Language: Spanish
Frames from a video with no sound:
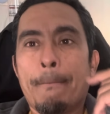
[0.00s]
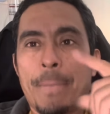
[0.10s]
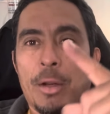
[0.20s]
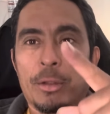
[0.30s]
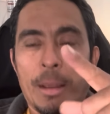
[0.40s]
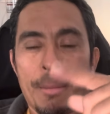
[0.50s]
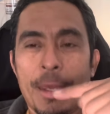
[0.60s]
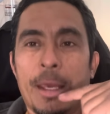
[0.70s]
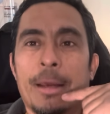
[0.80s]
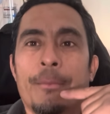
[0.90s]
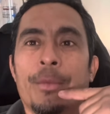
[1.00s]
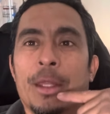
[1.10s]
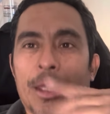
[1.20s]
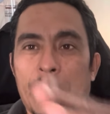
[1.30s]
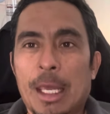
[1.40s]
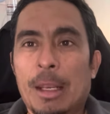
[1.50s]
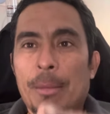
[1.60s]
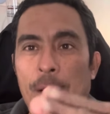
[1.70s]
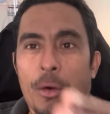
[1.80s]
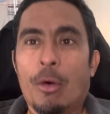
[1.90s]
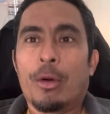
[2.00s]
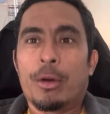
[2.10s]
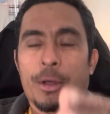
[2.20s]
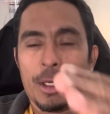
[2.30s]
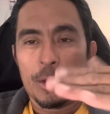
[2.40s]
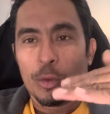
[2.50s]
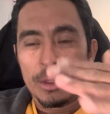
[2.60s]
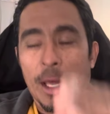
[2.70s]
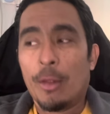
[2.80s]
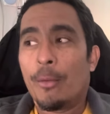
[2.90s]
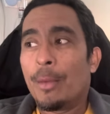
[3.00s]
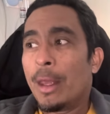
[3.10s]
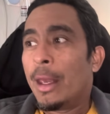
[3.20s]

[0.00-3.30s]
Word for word: pero también tiene mejor resultado.